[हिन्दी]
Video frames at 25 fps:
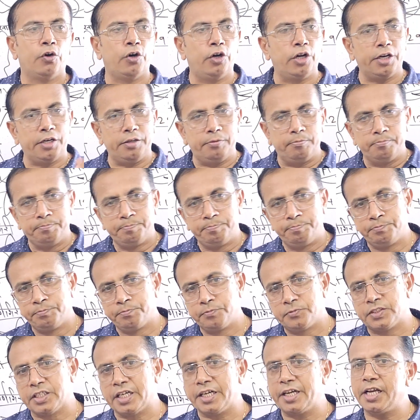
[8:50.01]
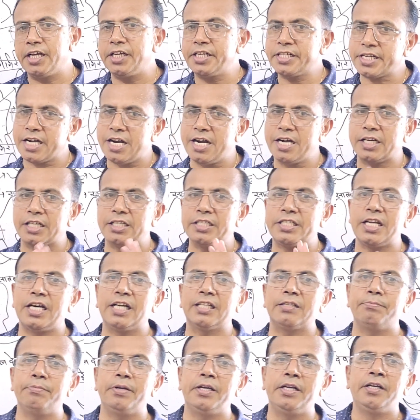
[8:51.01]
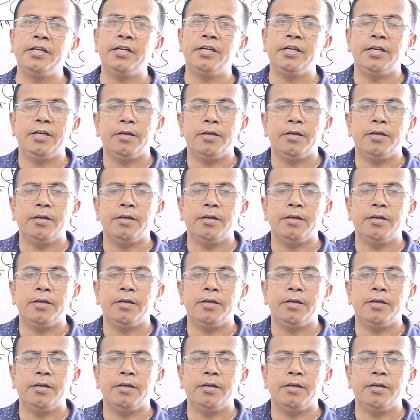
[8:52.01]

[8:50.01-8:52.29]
और चंगेज खां के साथ में